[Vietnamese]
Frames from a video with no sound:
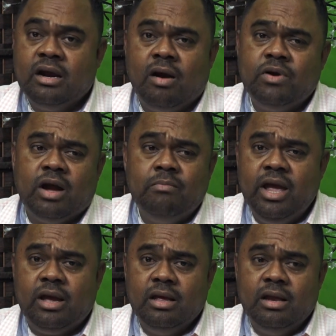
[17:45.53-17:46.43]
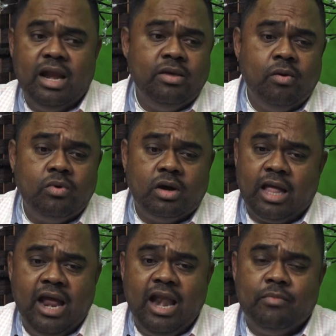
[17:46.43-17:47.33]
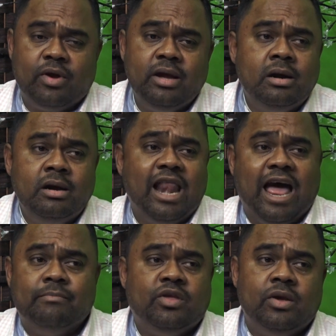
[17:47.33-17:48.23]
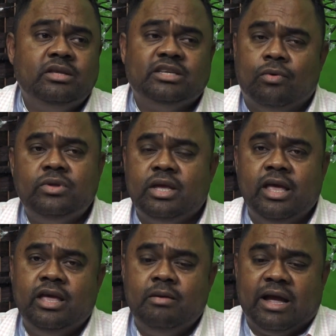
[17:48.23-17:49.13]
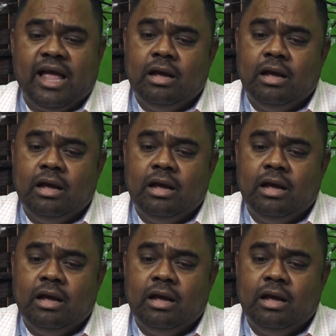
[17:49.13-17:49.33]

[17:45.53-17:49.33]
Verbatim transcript: không cần biết là dũng có thể là một cái người làm chuyện xấu chuyện gì nhưng mà